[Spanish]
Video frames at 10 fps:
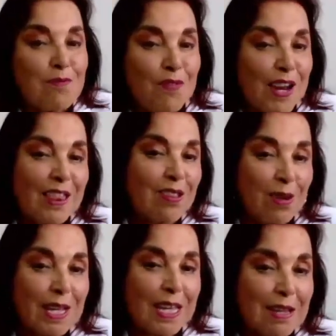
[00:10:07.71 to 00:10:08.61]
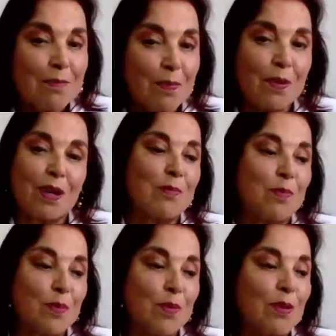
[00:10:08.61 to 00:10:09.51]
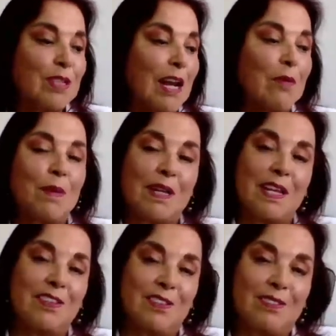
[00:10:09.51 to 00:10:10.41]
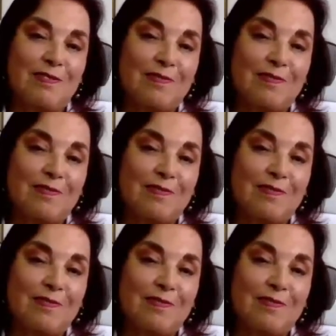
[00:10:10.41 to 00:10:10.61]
enfrento aquí porque puedo salir perdiendo.